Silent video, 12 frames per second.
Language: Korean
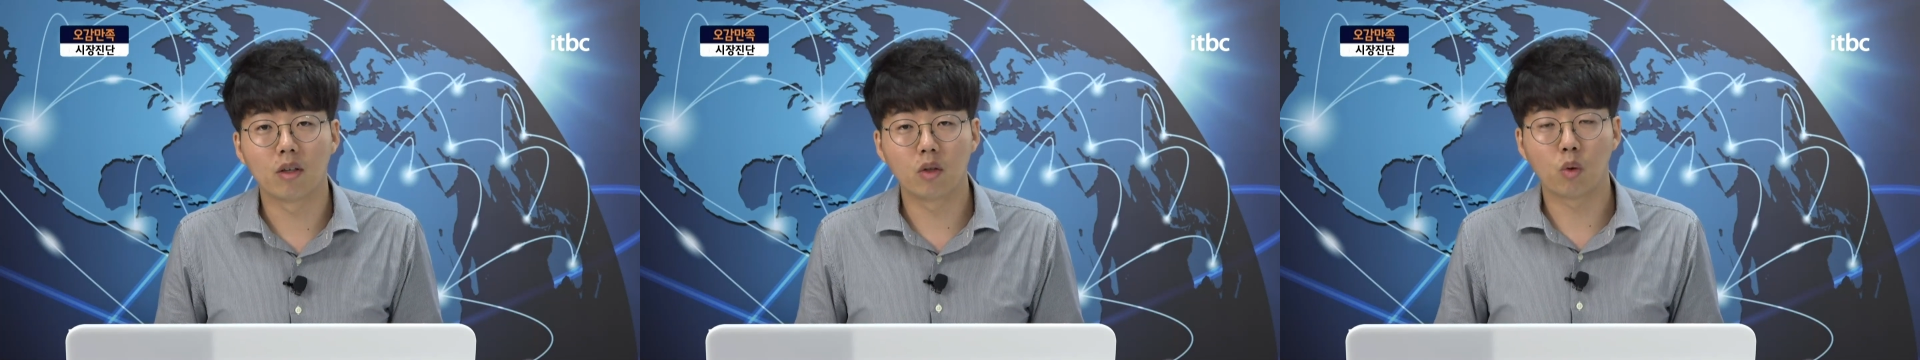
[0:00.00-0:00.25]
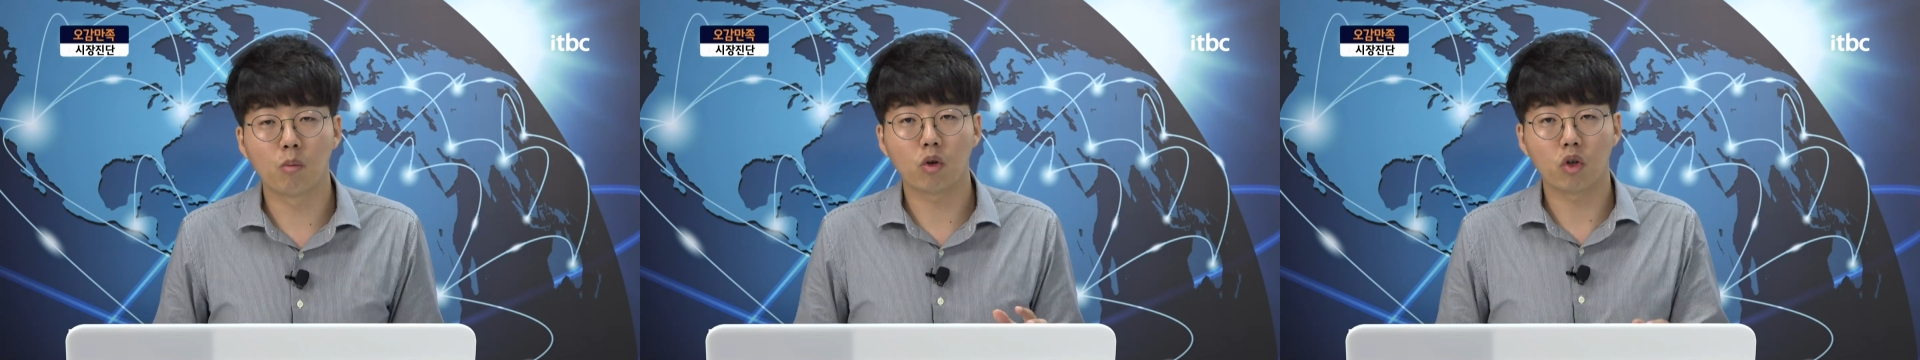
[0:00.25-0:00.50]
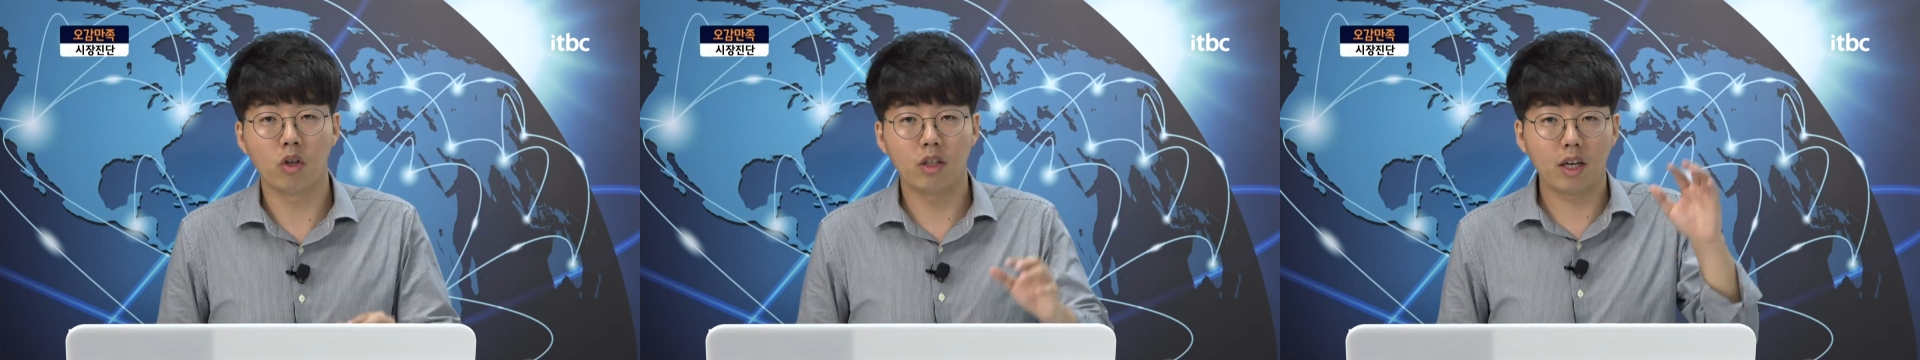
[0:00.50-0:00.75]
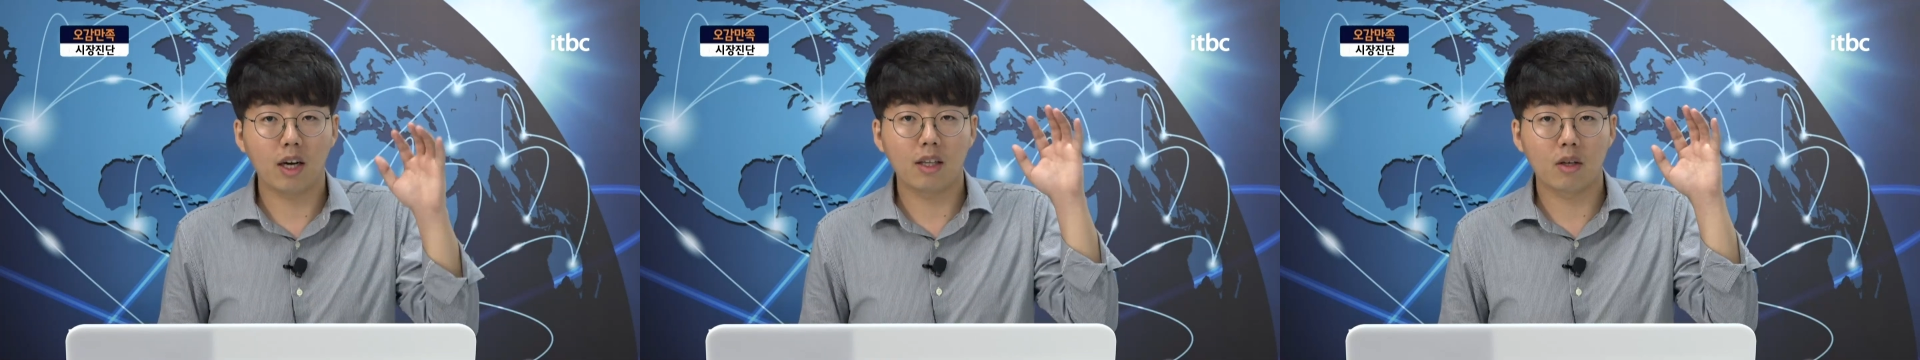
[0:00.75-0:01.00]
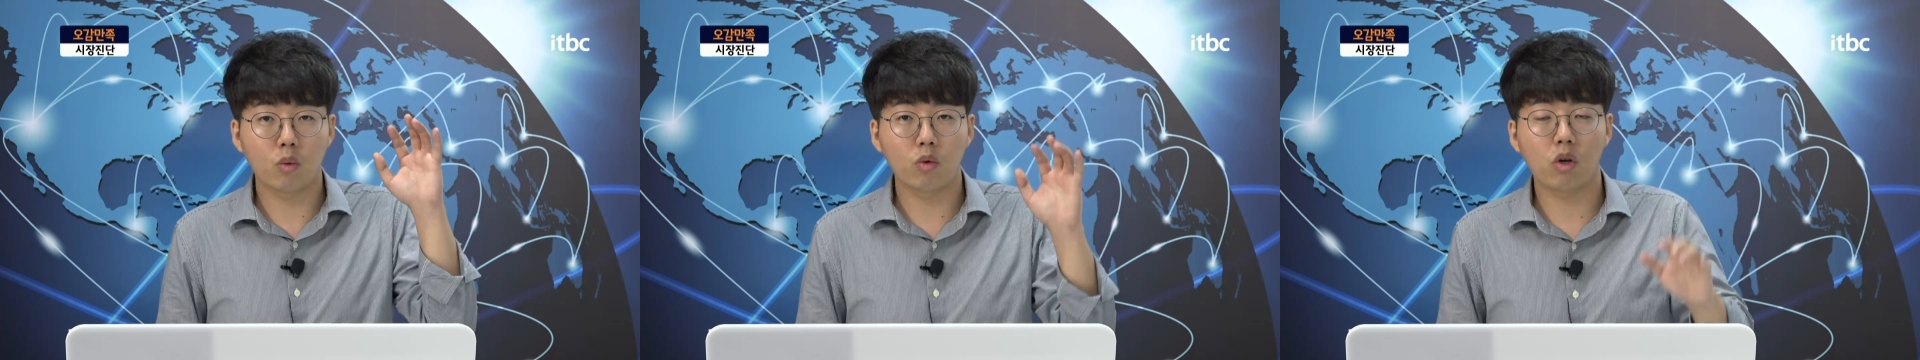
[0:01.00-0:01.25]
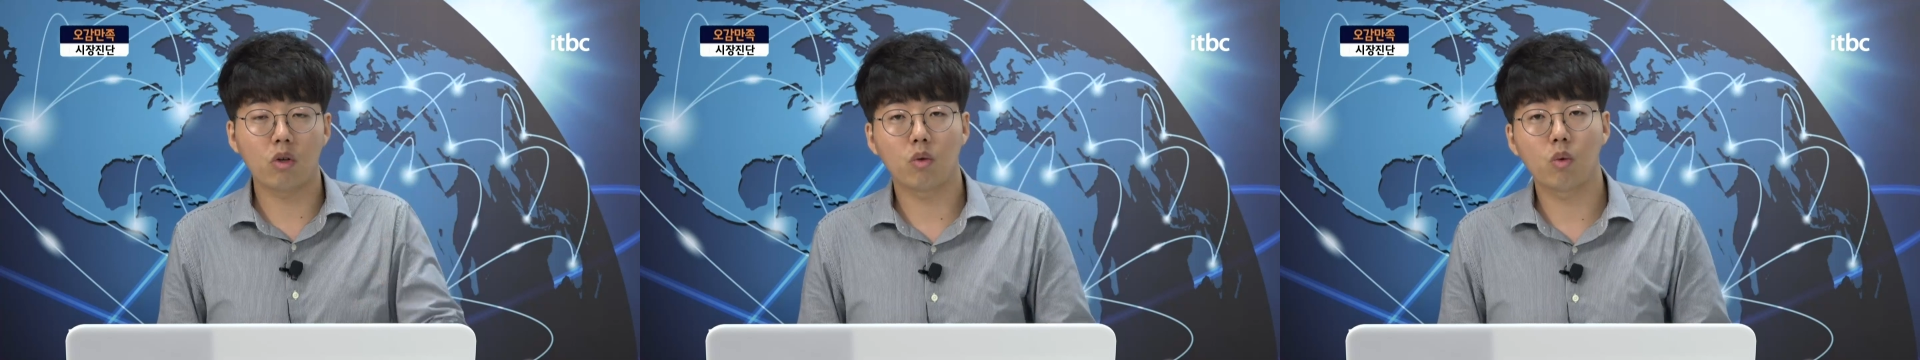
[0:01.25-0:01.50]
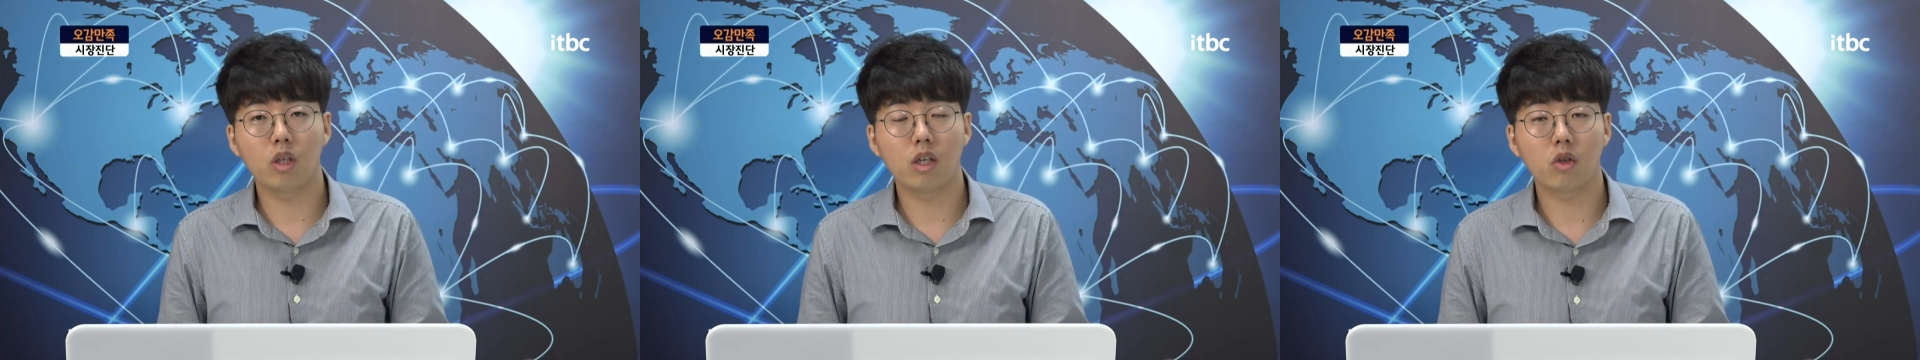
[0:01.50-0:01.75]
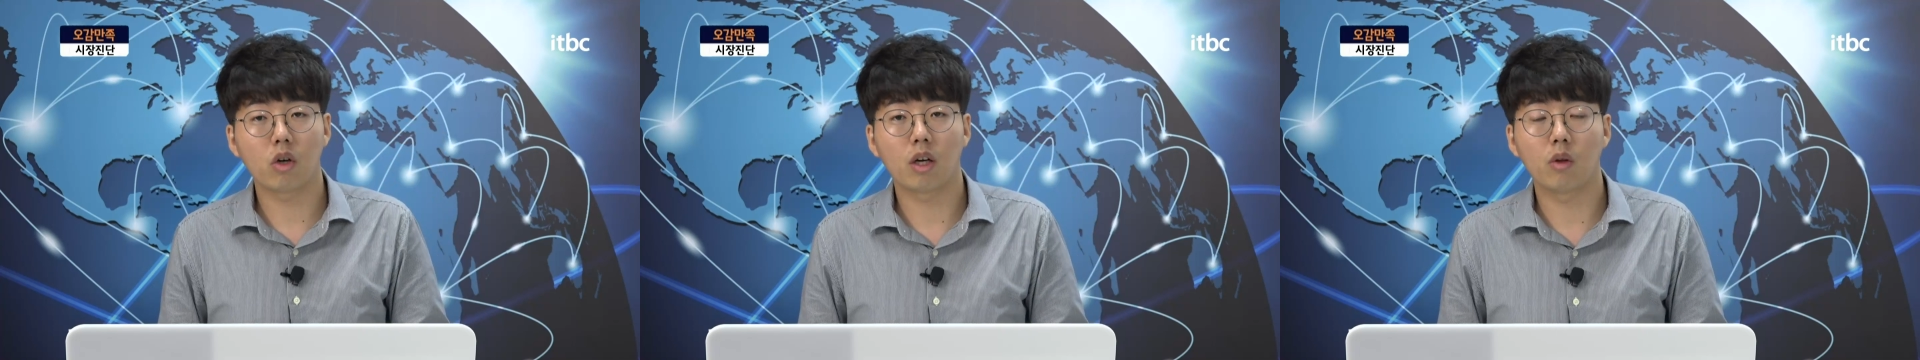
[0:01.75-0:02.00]
그 종목 전체가 다 손실
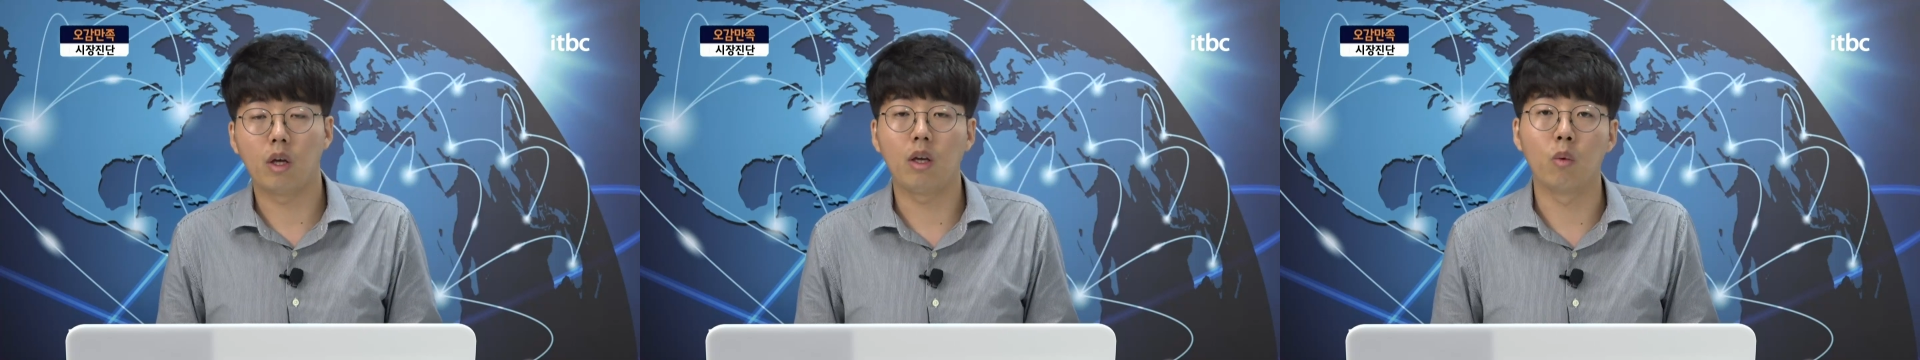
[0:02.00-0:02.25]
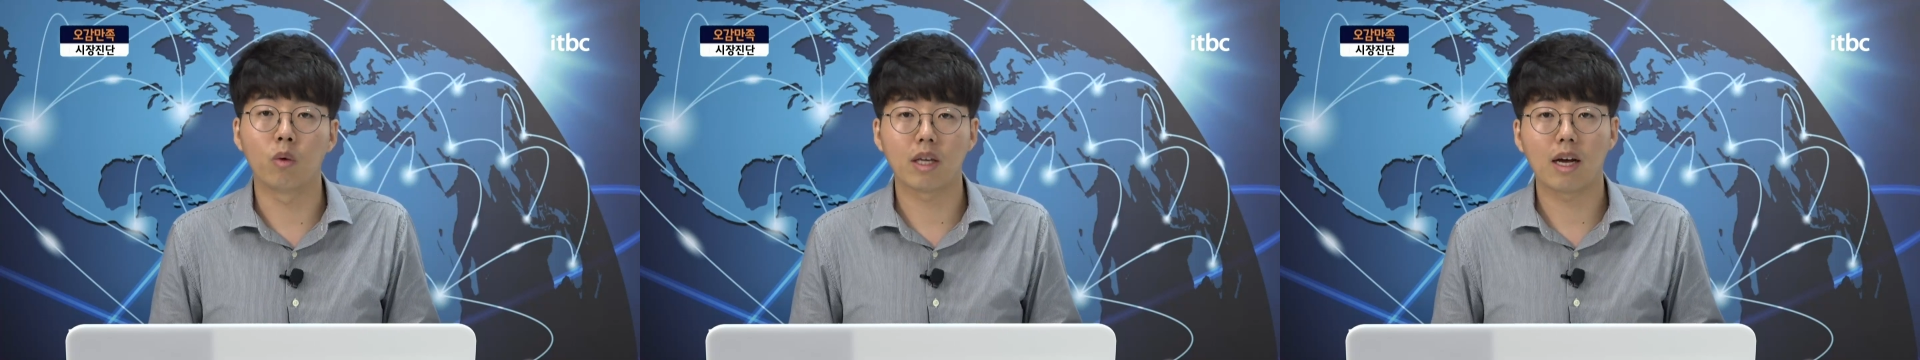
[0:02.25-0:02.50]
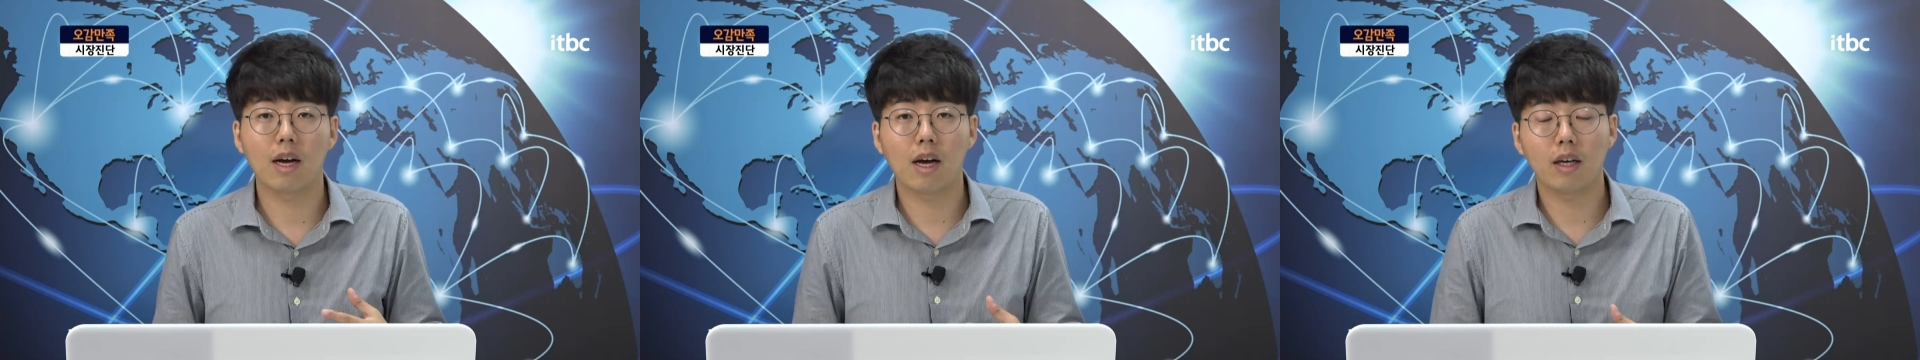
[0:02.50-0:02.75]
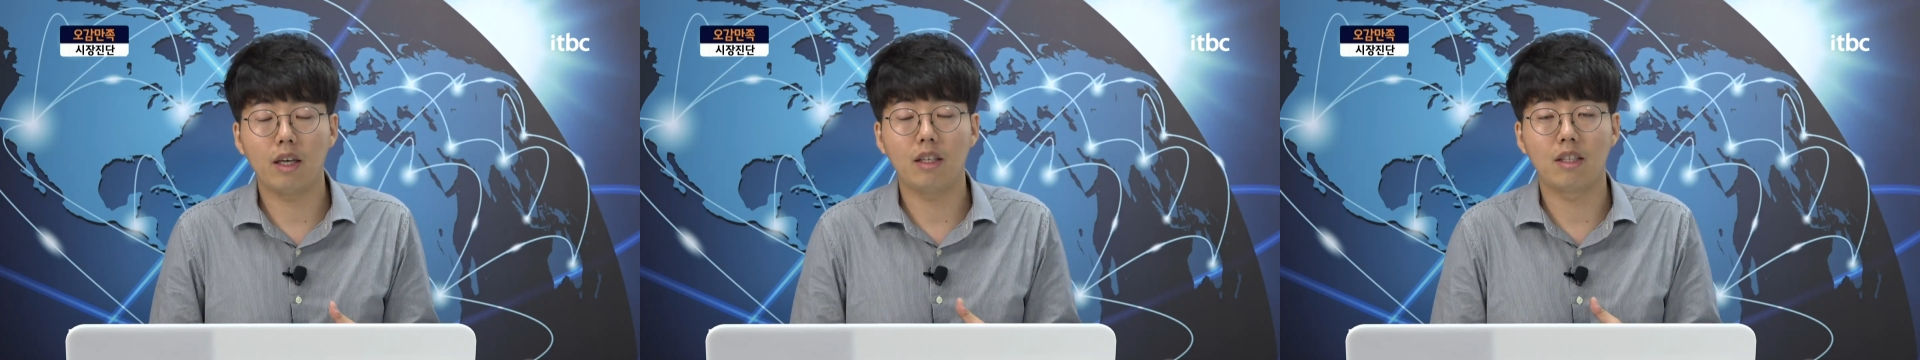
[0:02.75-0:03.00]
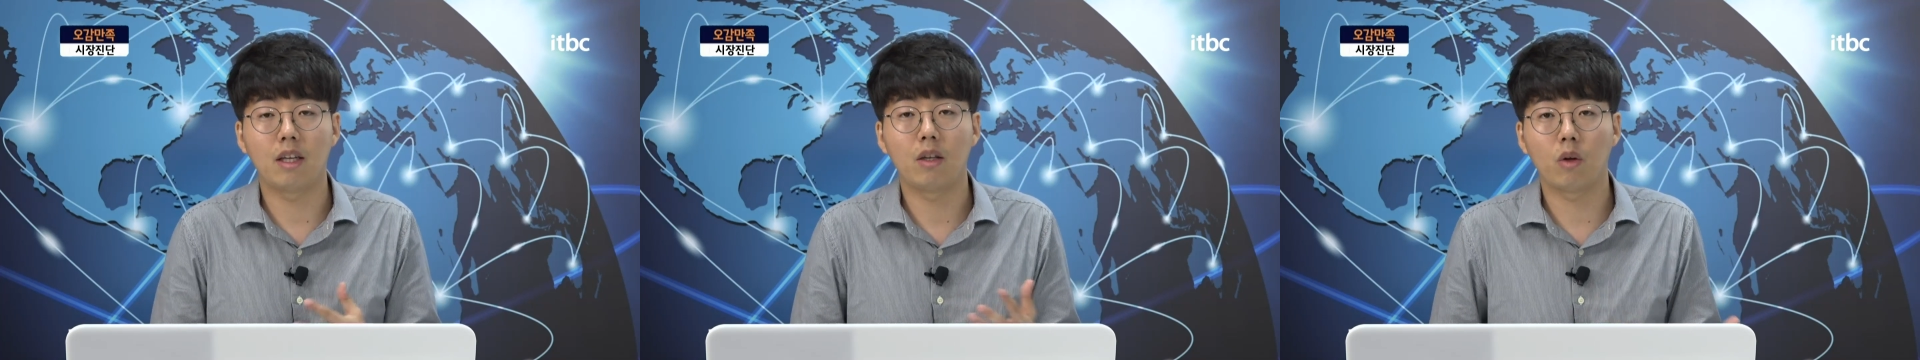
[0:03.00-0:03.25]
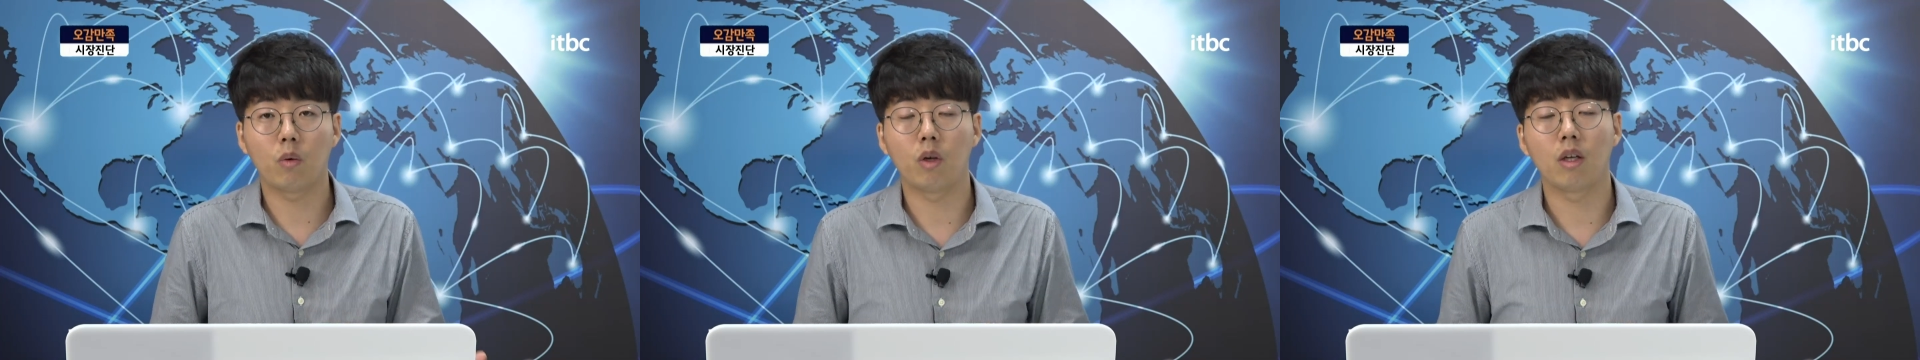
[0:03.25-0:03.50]
처리가 되고 상각이 진행되고 있기